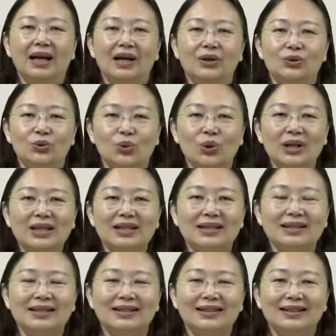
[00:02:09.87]
所
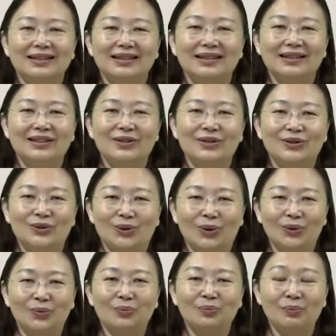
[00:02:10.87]
以。
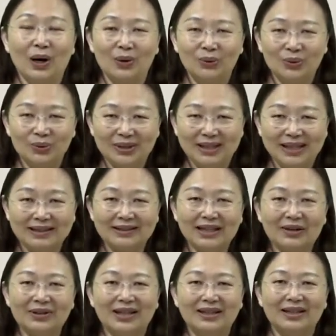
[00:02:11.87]
从保护青
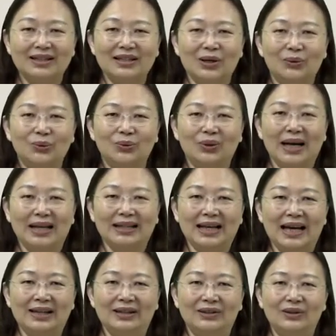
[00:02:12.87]
少年的角度来
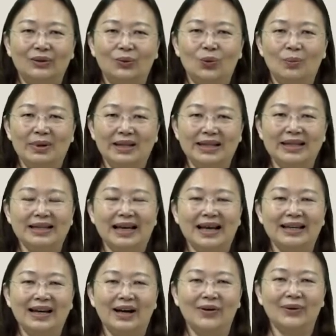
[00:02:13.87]
看，我们应该
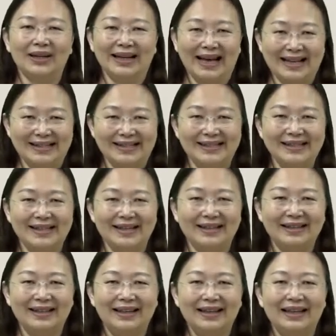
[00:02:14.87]
要感谢
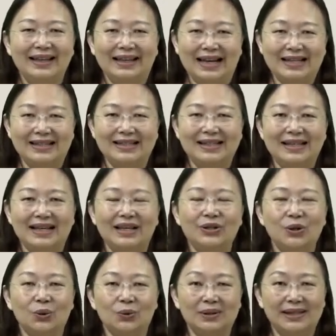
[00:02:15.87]
感谢
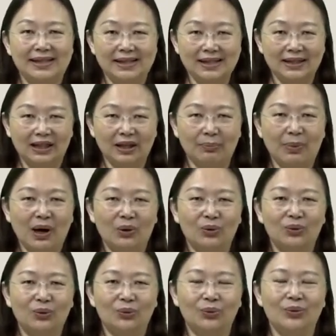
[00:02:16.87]
有刺的保
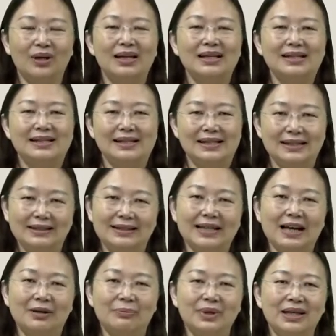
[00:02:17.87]
护，刺
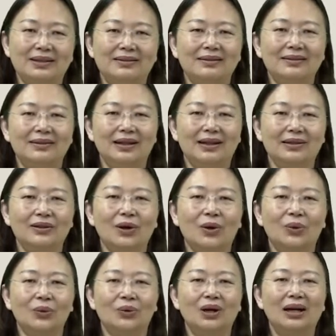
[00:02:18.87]
上面能
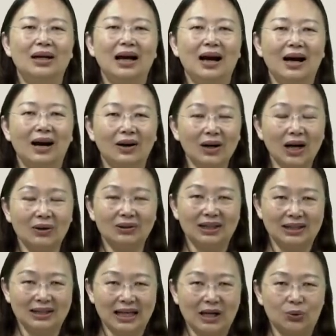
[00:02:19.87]
够好好
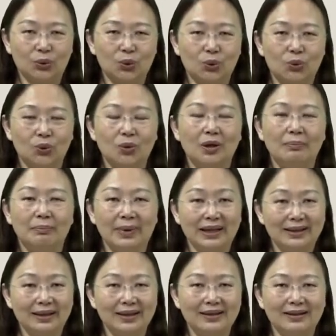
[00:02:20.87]
的长出
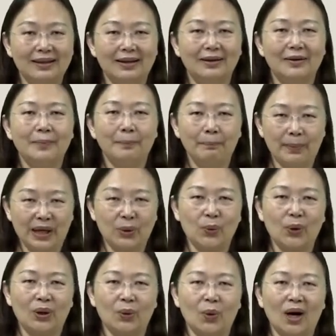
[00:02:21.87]
美丽的玫
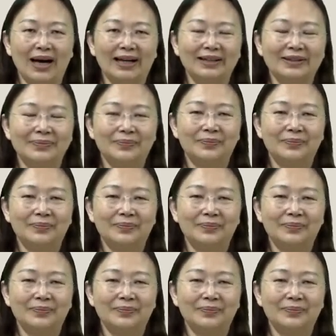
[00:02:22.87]
瑰花。